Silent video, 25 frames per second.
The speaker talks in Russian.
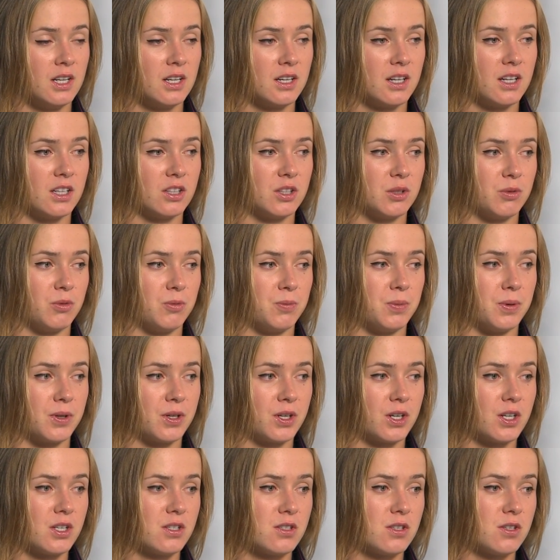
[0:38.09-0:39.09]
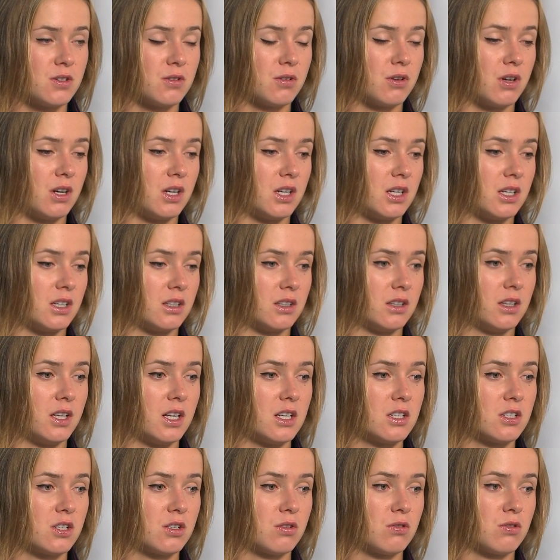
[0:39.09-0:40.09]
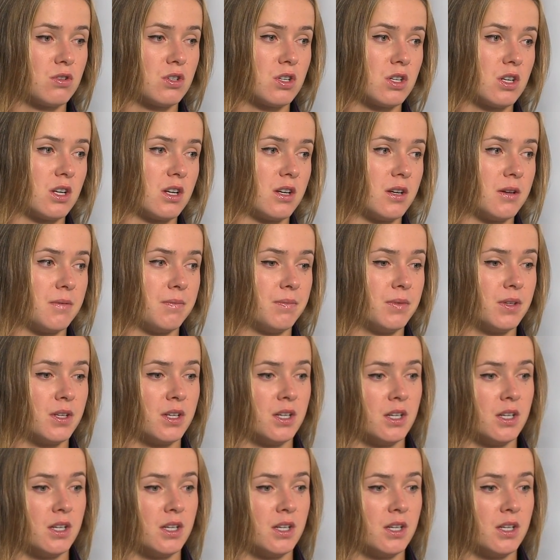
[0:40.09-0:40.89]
к этому покрытию. А дальше уже